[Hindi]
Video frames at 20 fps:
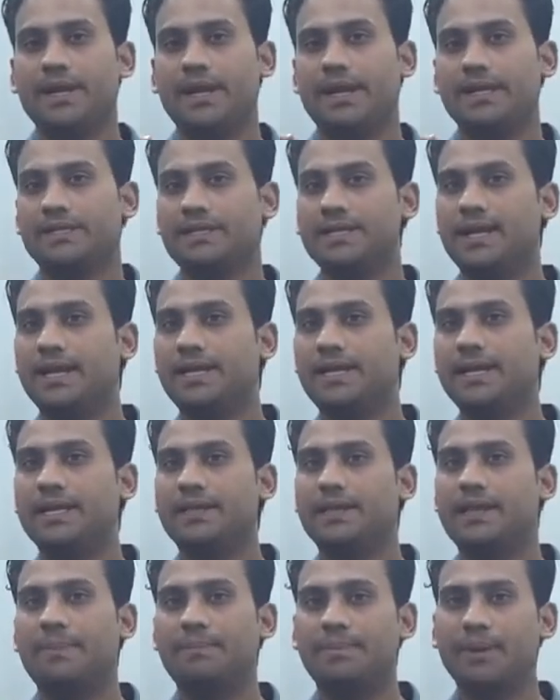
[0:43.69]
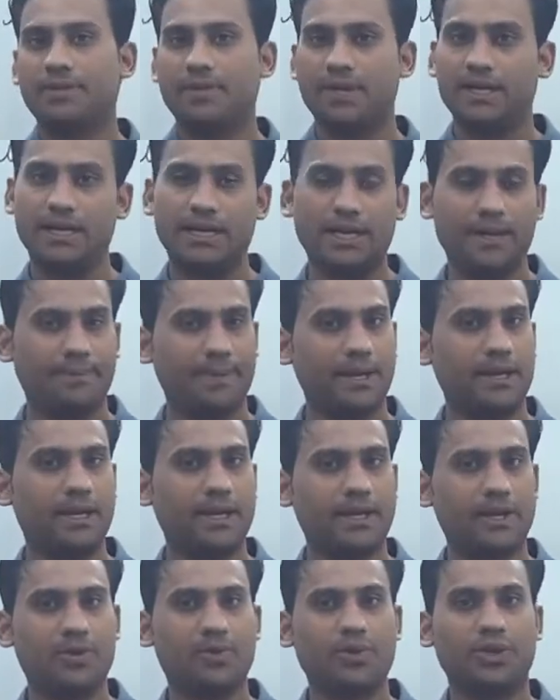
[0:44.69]
एनसीईआरटी एग्जाम्पलर वाले लिंक पे
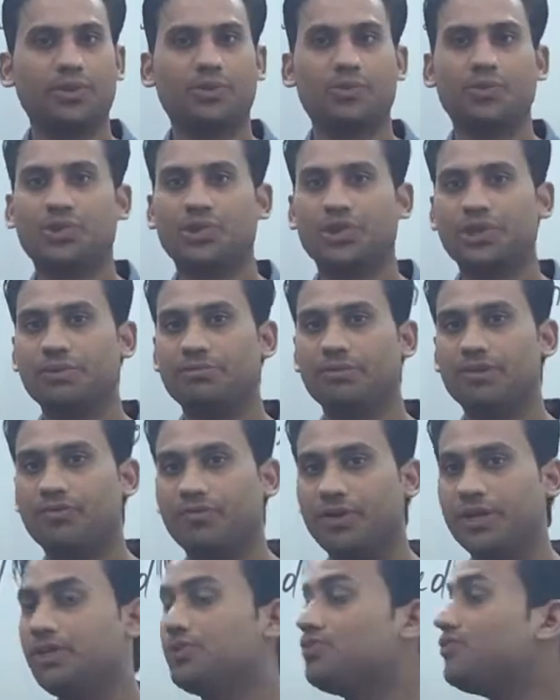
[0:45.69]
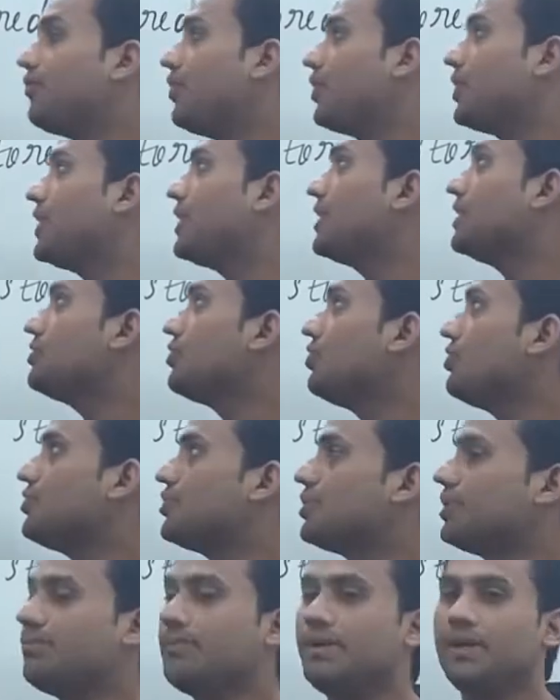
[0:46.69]
क्लिक करोगे तो क्वेश्चन नंबर वन टू फोर्टी का
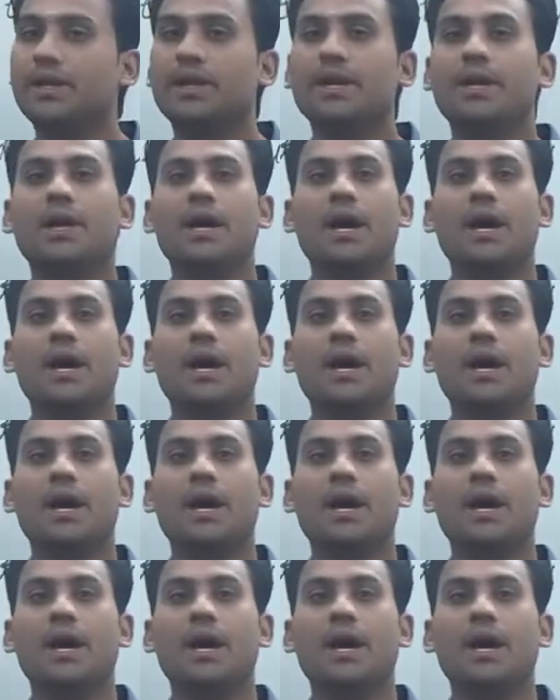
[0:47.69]
सॉल्यूशन भी